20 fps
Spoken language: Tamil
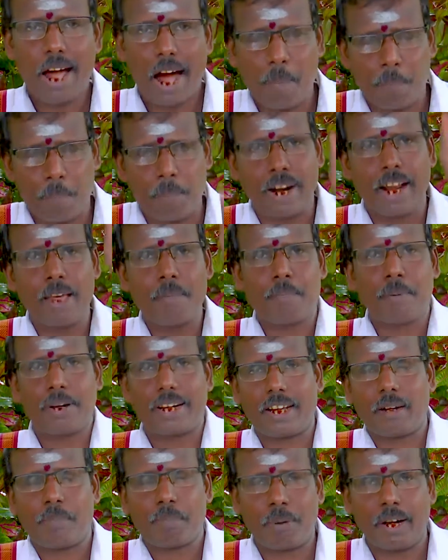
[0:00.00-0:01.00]

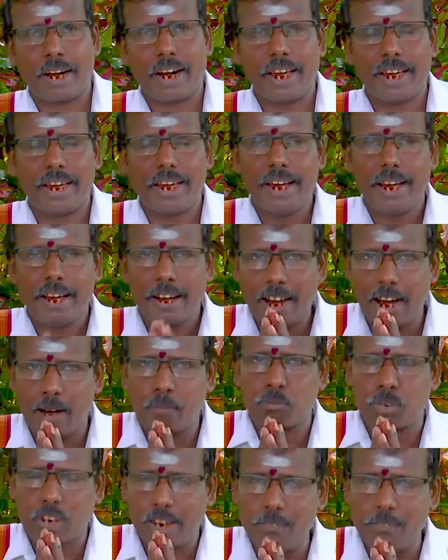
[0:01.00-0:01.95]
அப்படிப்பட்ட பெண்ணை நாம்